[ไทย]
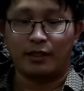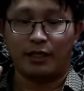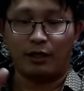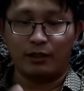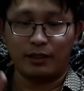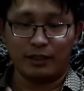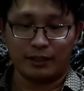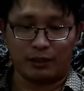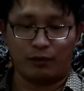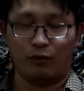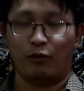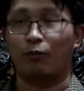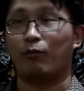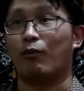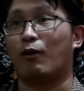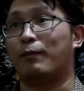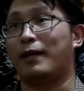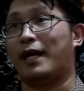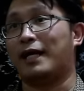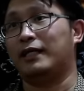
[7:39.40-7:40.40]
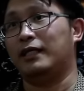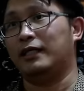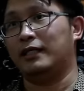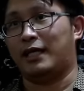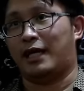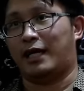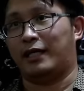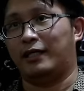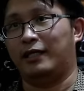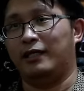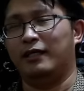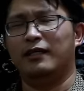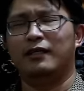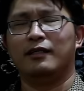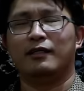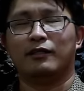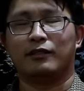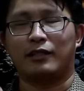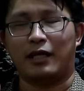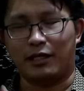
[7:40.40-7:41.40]
แล้วเครือเถาหลงพบได้ที่ไหน
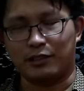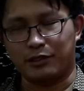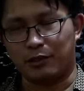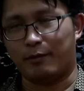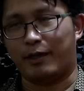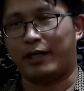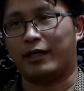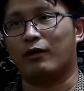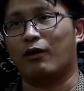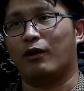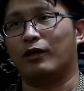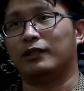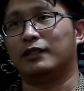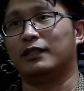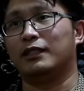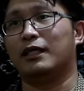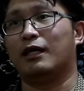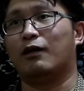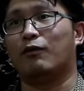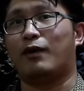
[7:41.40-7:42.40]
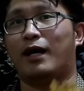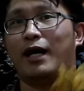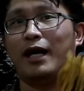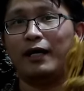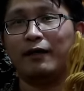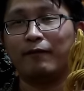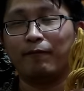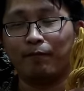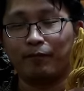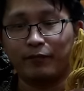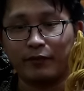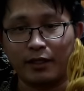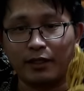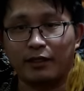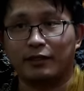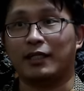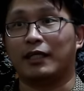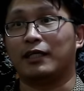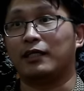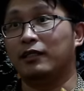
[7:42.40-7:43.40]
ถ้าสมัยก่อนเชื่อว่า
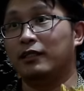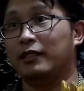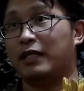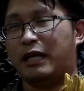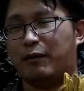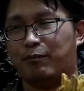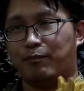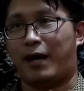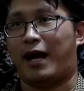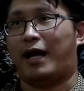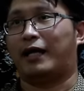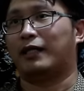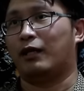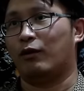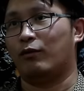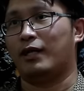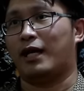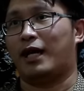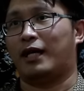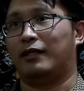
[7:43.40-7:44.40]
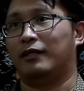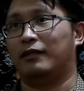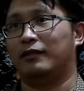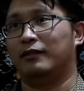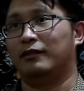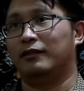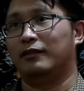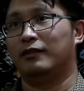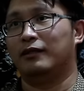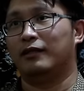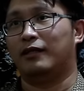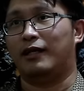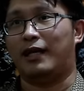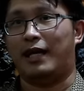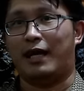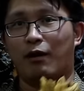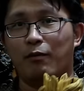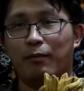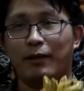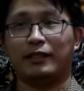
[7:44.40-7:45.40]
จะขึ้นในป่าเท่านั้น
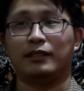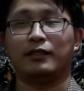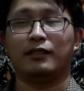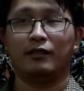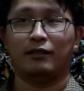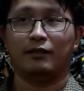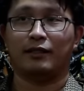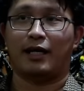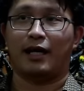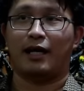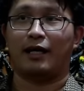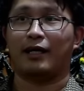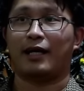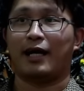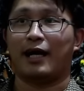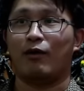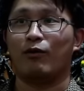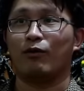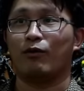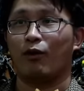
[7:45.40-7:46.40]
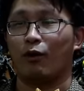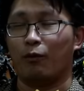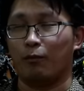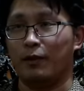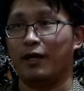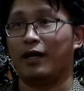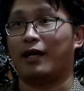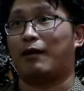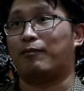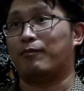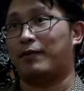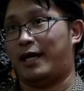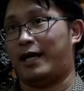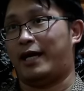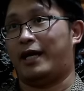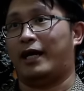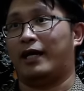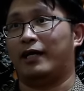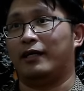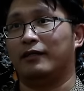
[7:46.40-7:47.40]
แล้วมันคือทางเข้าของเมืองลับแล
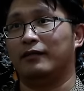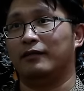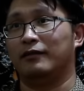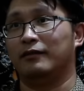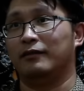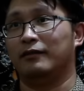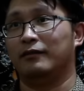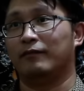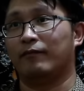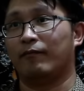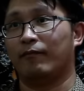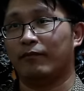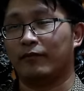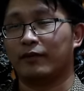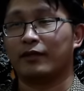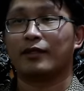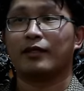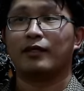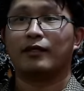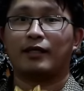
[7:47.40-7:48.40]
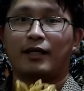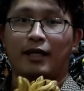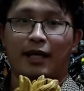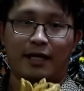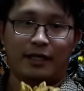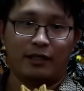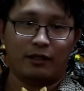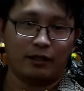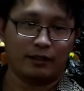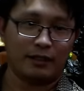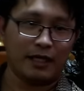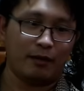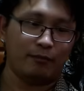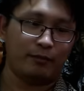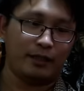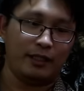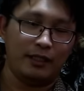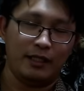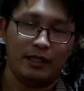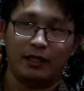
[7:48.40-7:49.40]
ใครก็ตาม
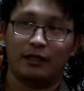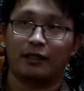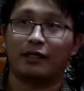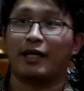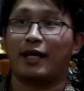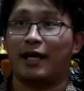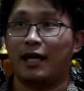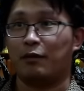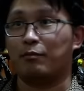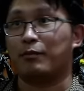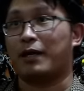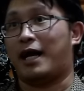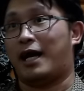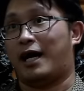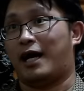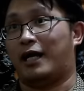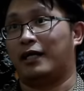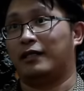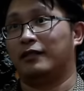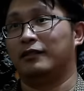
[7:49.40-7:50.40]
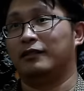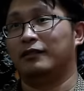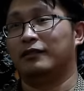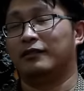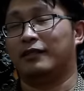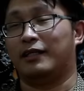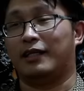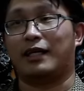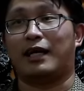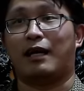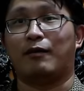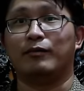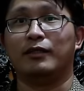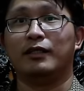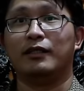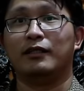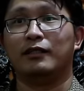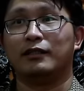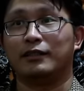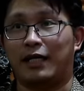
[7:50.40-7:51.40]
ที่เดินข้ามผ่านนะครับ
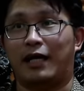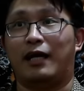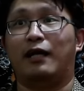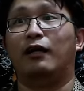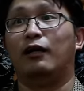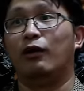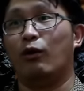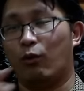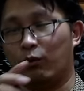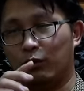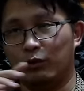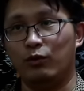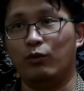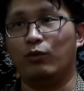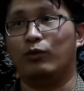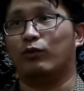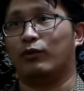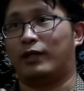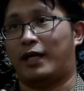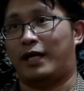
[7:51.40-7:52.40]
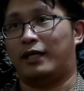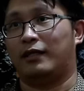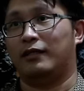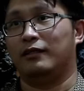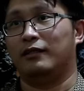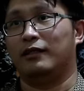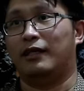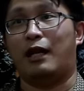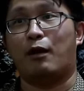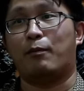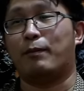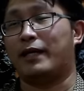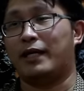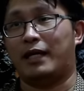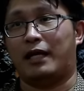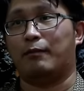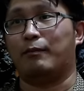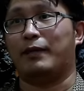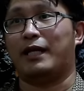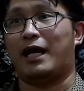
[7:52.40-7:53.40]
จะหลงอยู่ตรงนั้น แล้วไป
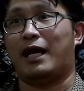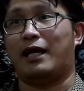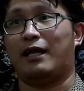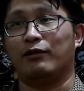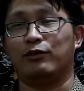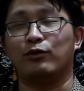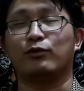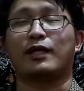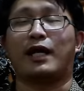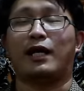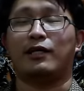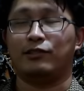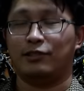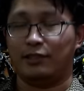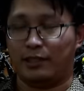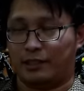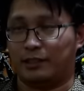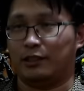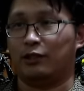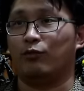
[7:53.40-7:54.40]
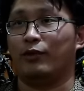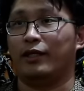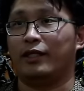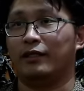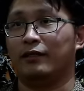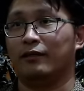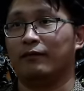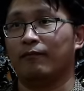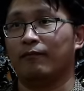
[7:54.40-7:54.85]
ไหนไม่ได้แล้วสุดท้ายเสียชีวิต